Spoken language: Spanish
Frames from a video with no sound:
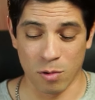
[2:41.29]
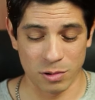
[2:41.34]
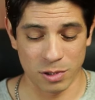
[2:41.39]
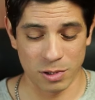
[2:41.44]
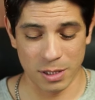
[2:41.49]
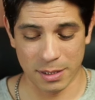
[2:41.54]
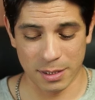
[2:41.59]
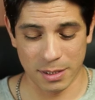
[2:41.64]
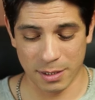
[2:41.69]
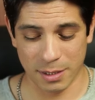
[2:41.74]

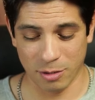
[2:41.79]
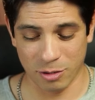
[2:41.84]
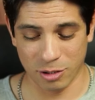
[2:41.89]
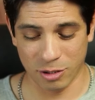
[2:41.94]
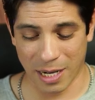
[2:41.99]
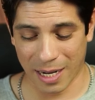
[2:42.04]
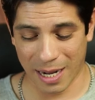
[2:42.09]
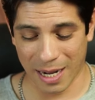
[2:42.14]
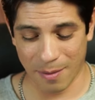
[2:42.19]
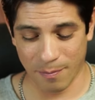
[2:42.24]
sí, sí, sí, o sea,
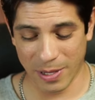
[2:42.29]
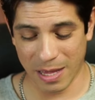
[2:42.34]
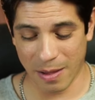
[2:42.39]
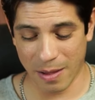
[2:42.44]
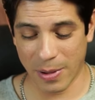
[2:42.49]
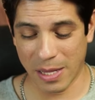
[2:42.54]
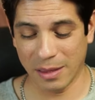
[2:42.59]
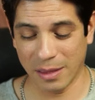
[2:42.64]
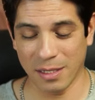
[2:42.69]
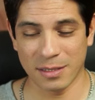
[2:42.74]

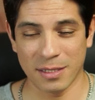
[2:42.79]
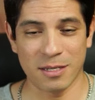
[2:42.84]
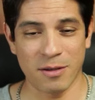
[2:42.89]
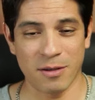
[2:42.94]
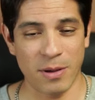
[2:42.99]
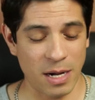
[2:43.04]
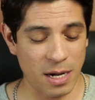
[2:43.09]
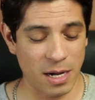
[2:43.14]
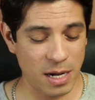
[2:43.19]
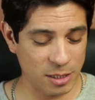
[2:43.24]
rápidamente sí se
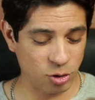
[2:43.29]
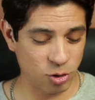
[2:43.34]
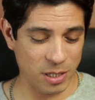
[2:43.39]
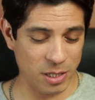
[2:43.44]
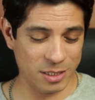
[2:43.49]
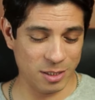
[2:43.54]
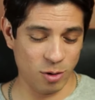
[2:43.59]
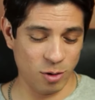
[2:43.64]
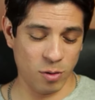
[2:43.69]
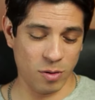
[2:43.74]
vienen, eso
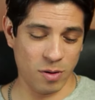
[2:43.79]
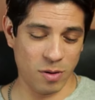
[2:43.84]
es lo,